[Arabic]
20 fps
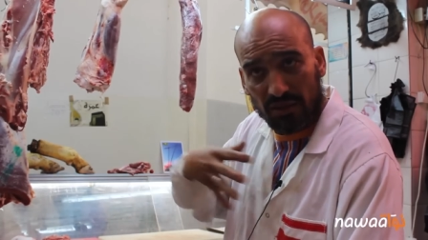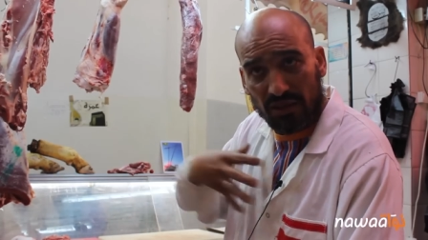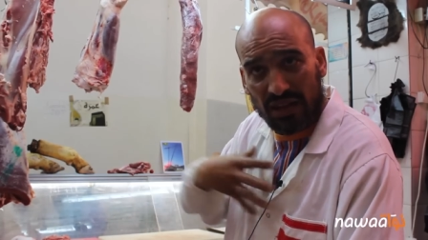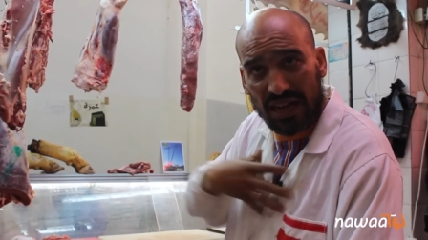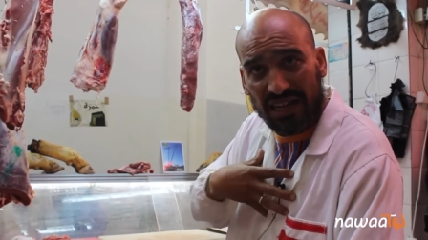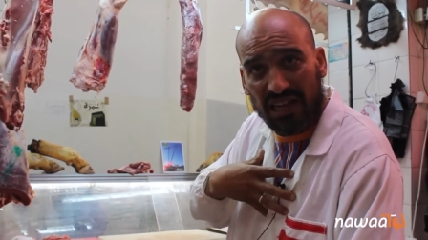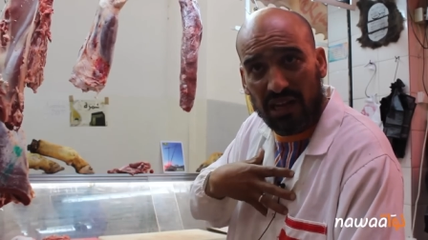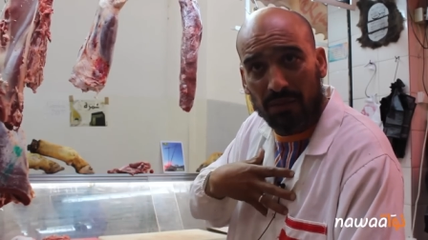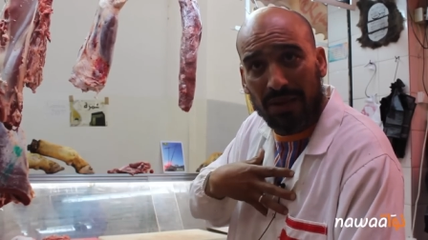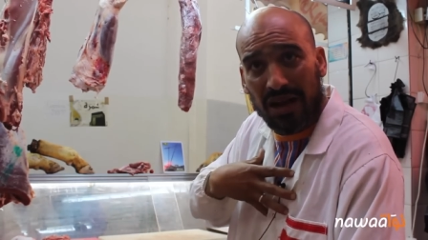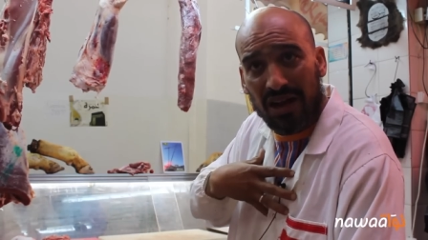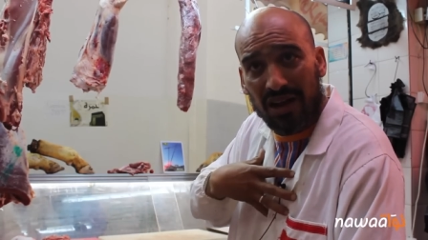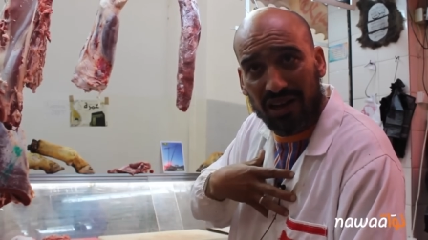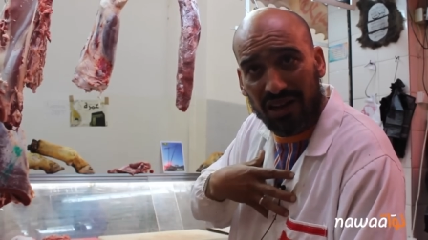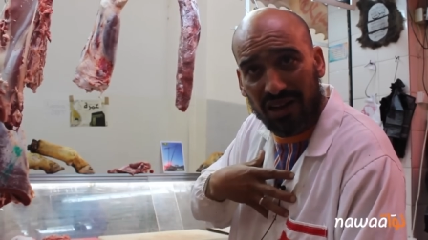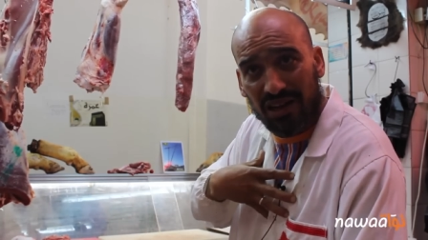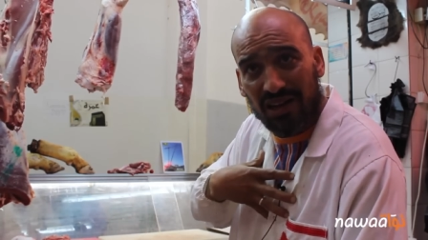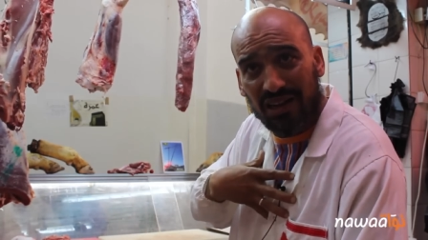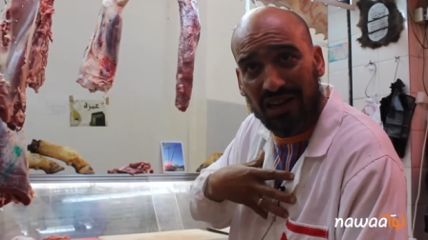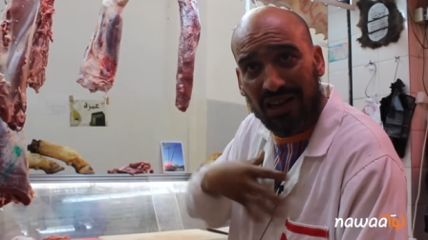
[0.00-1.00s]
نحكي
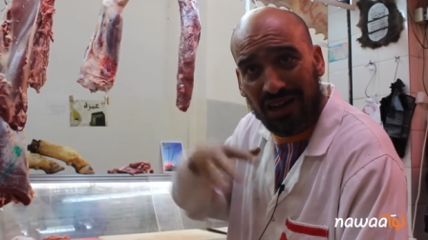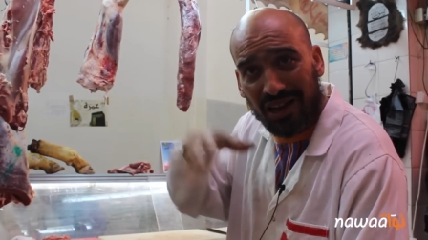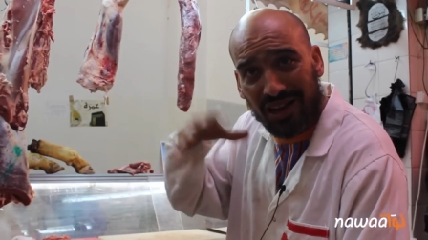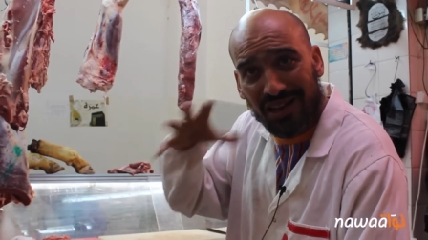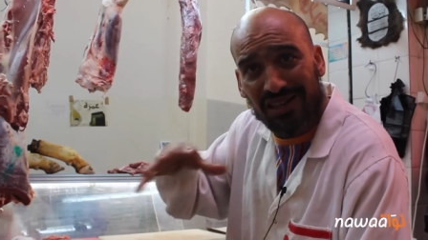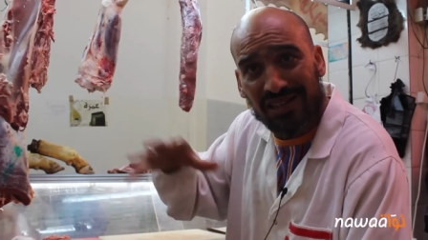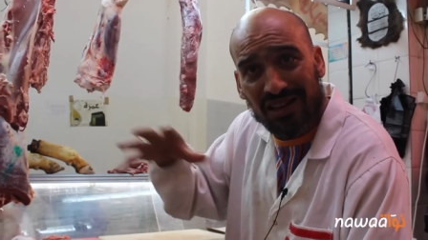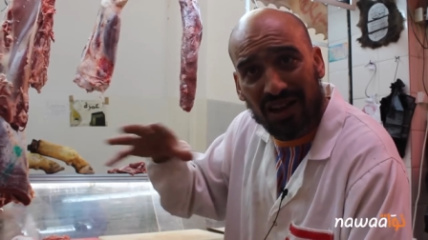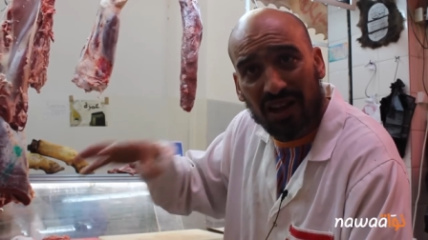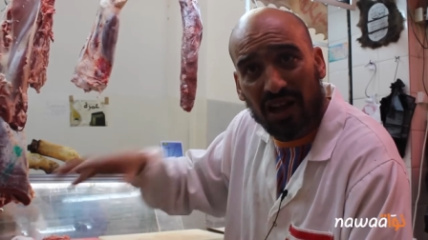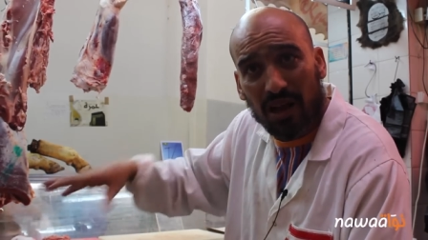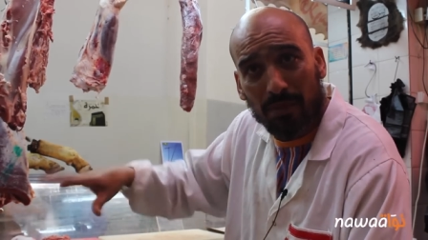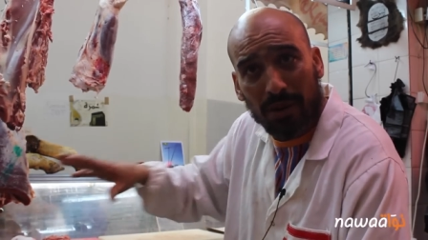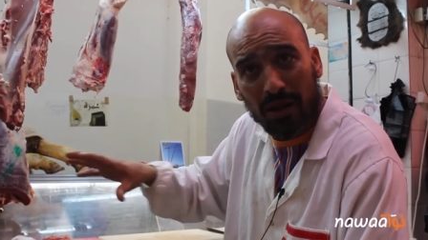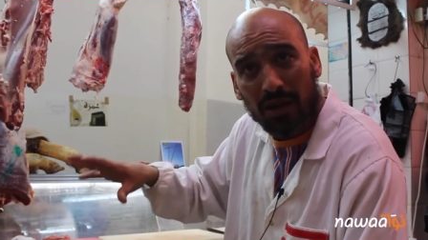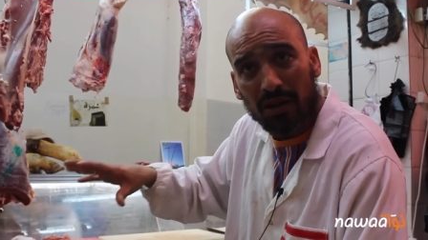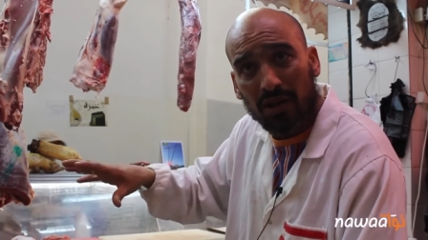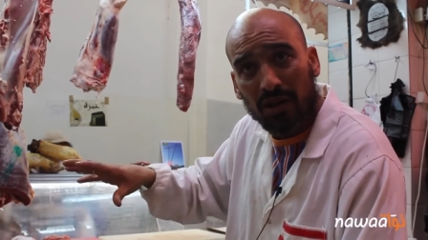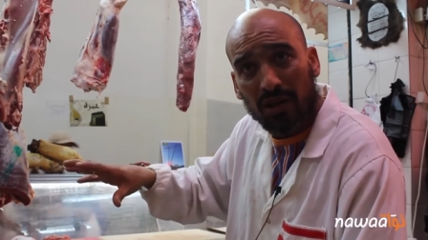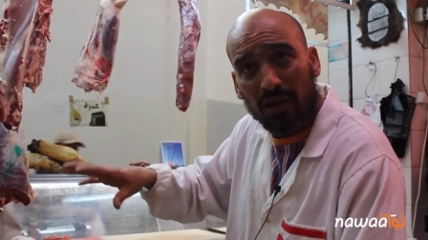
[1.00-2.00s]
معاك انا كرئيس نقابه